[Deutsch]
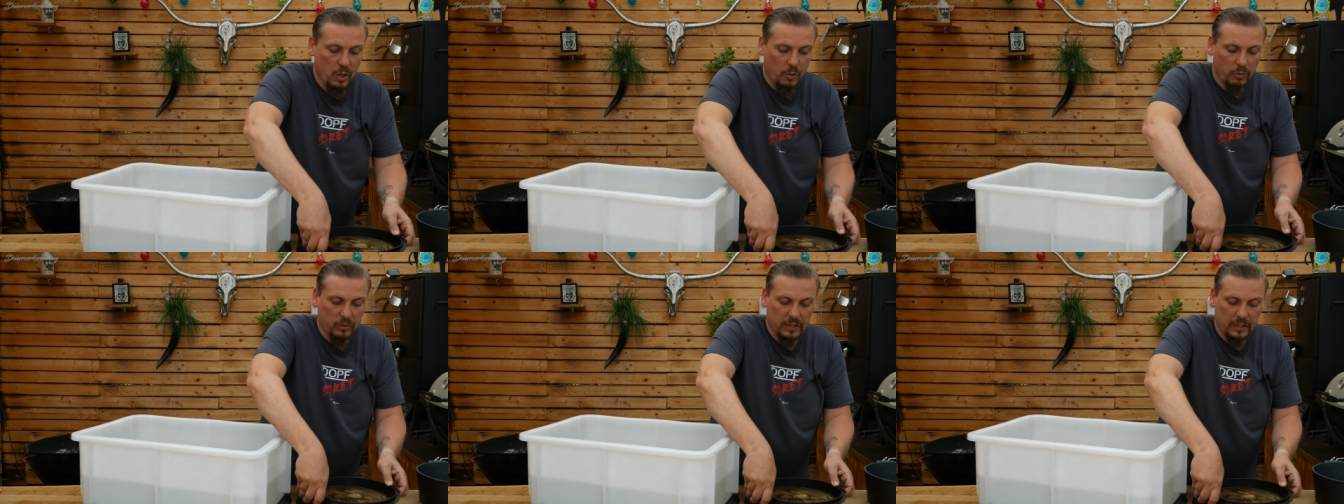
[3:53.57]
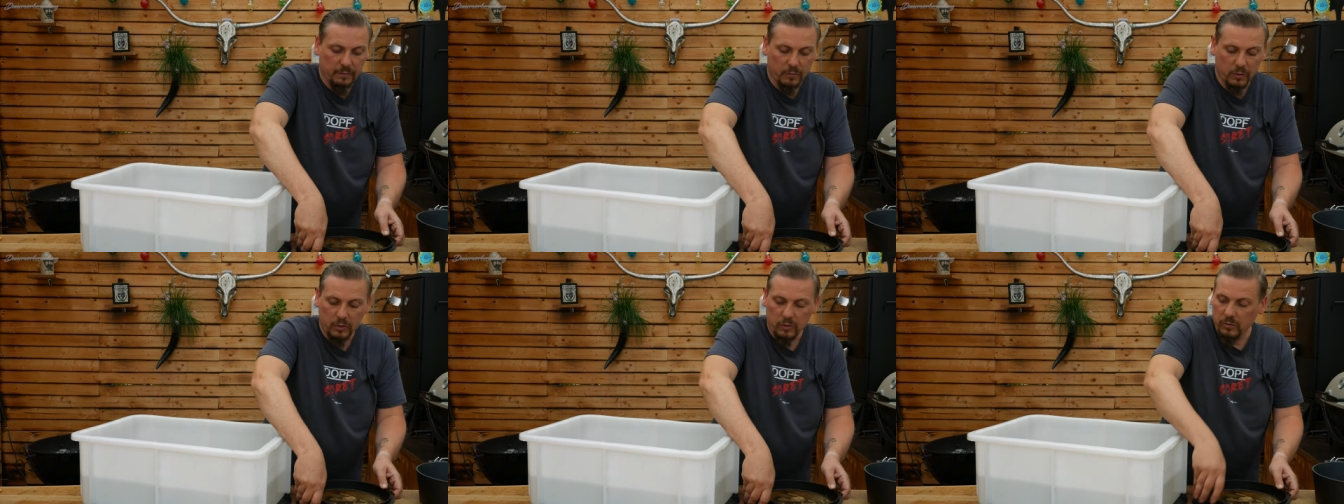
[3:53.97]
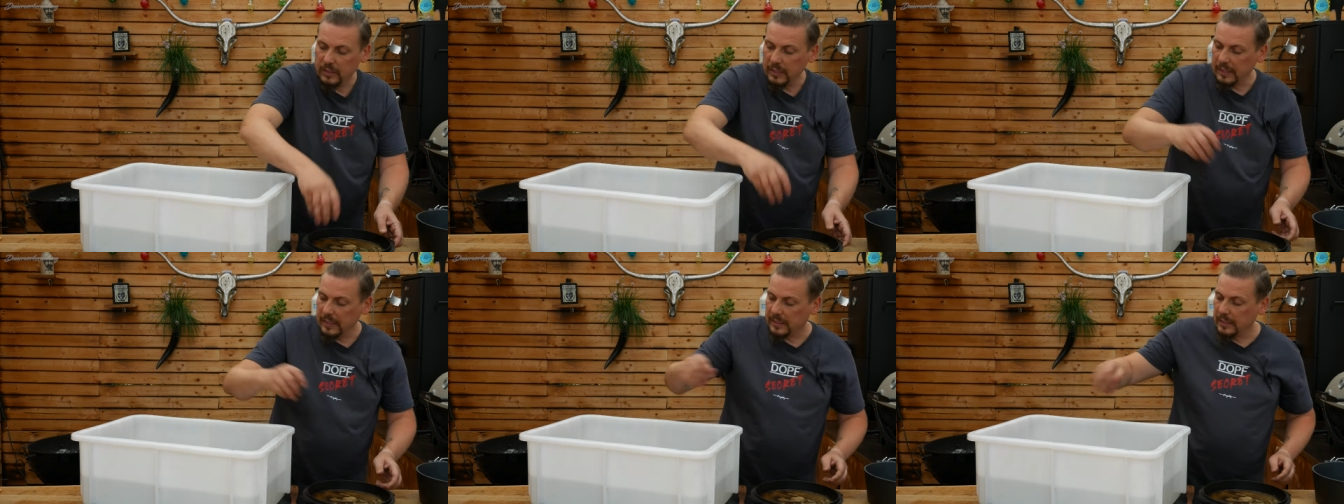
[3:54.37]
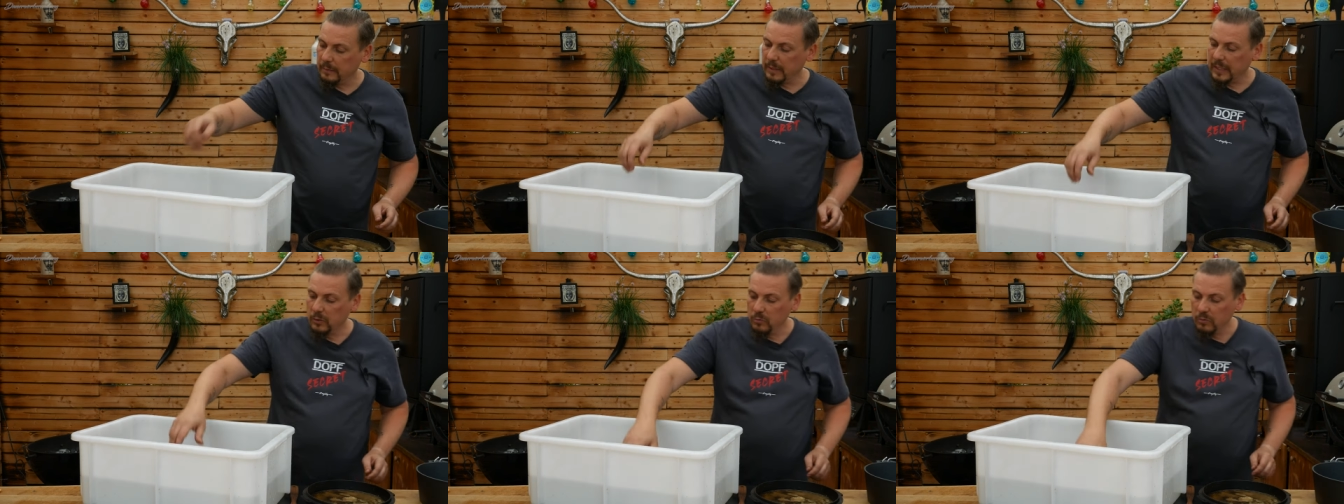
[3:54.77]
und dann wirst du sehen, jetzt
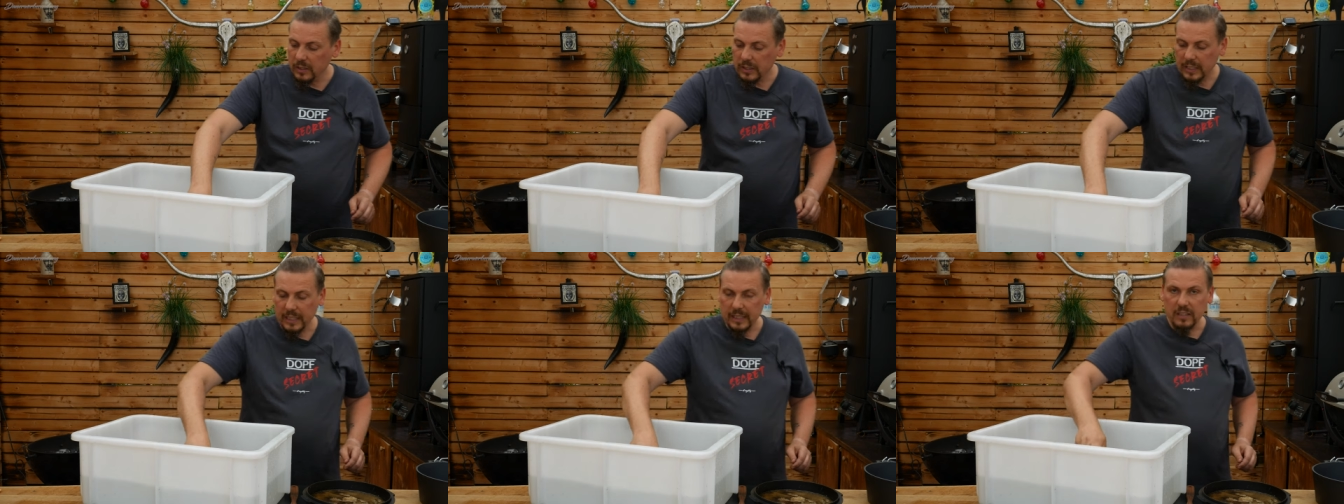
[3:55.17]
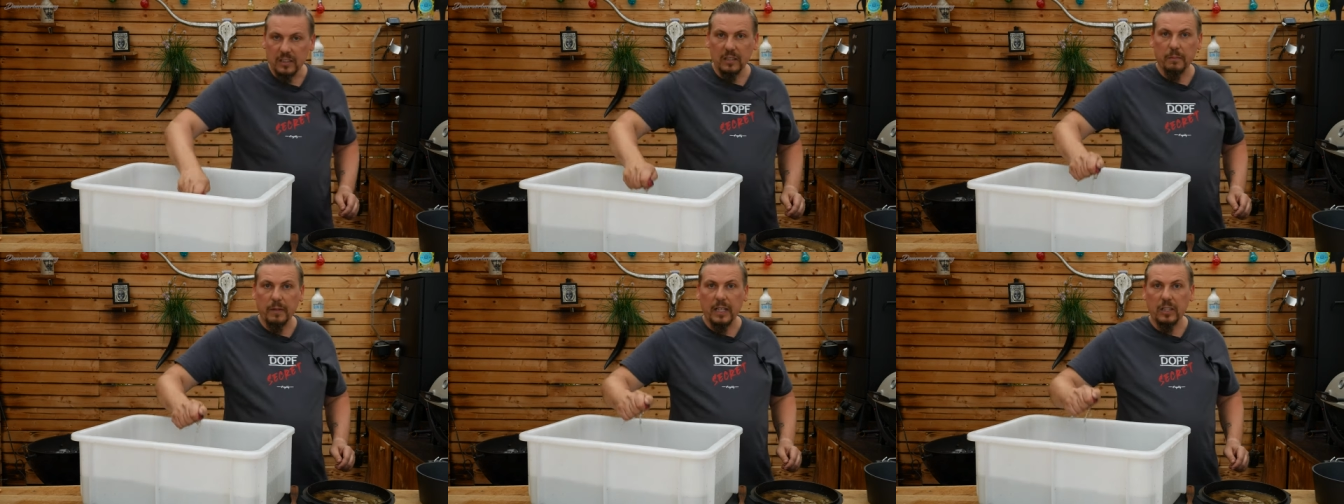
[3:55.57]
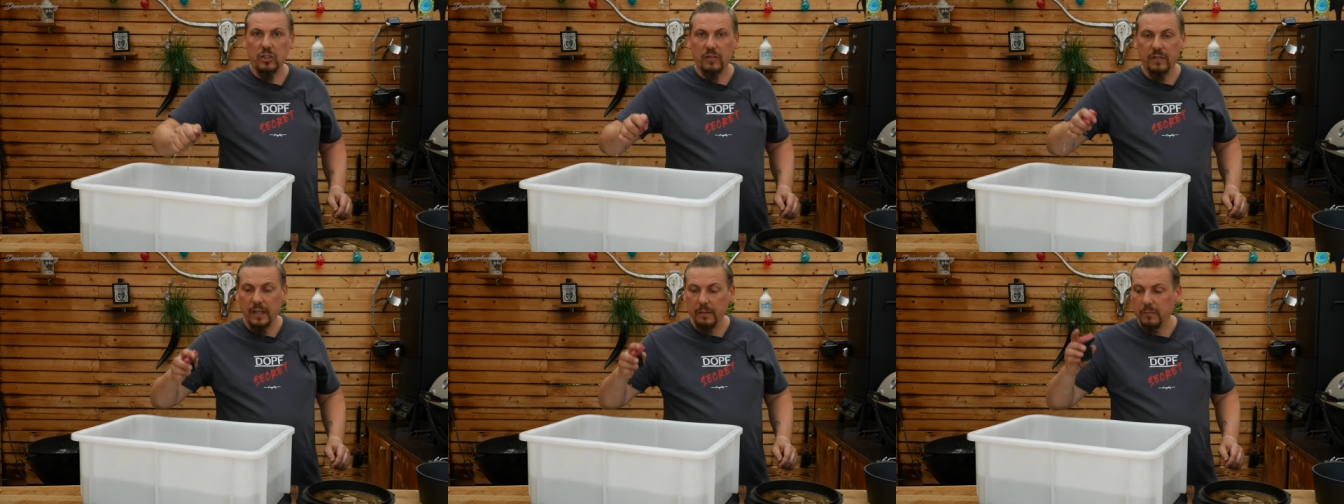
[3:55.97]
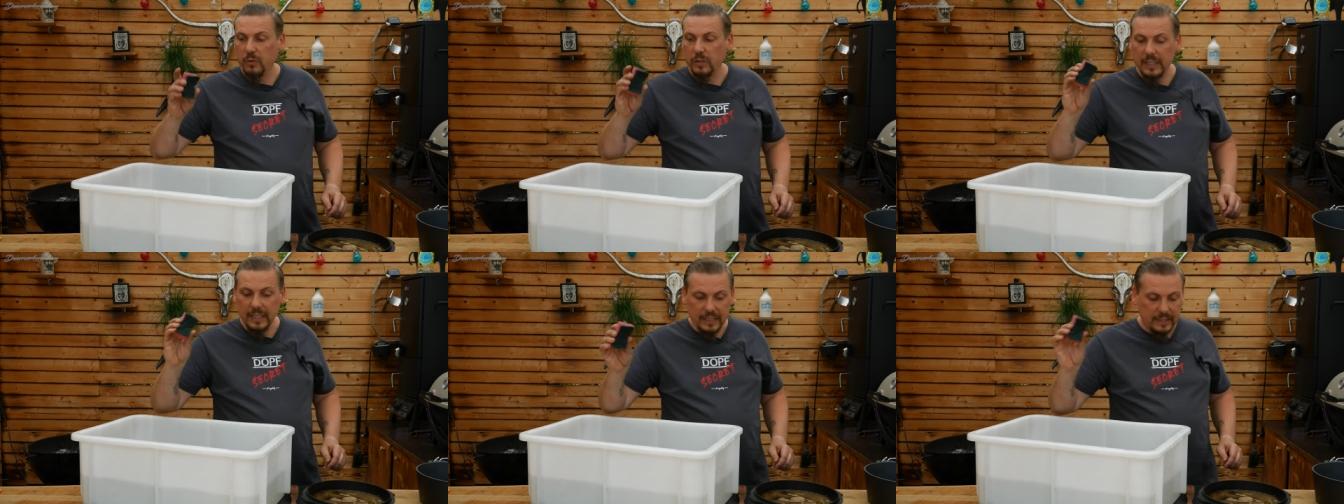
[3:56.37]
nehme ich nur den ganz normalen Schwamm
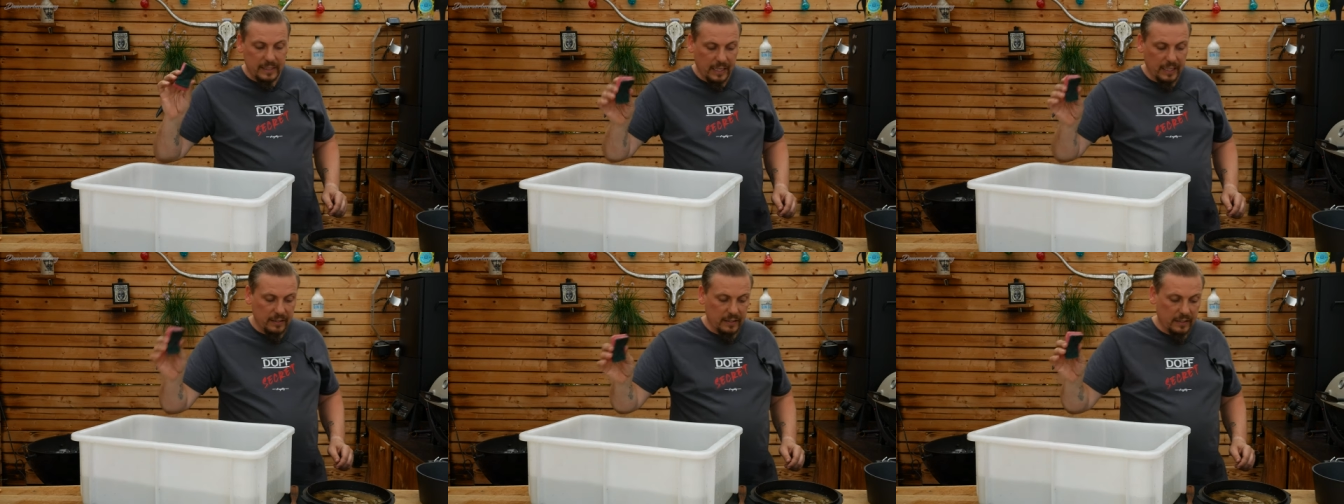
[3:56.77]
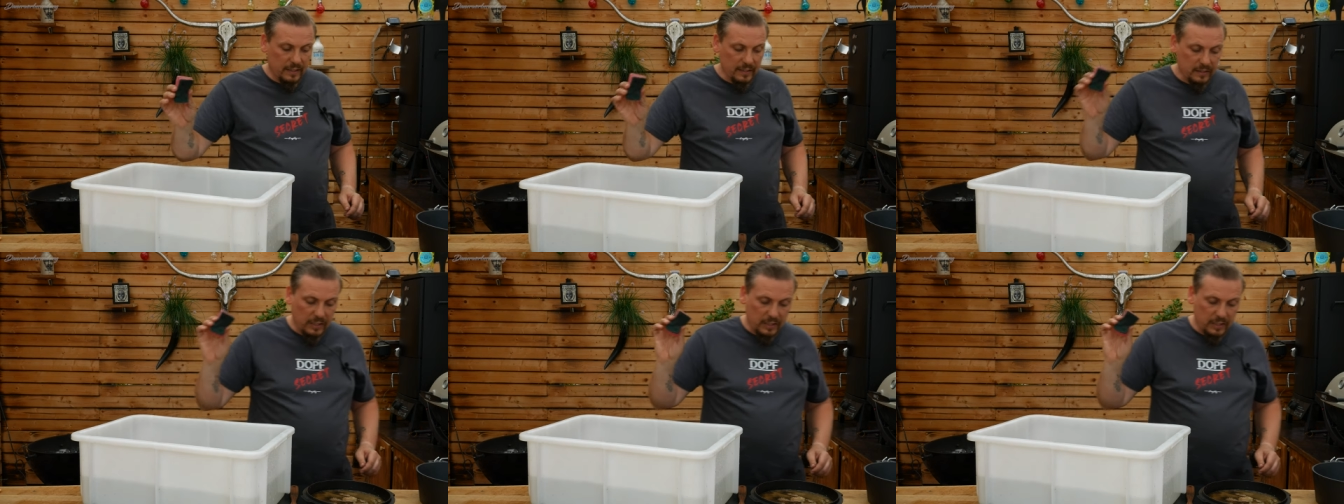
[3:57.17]
und nichts anderes.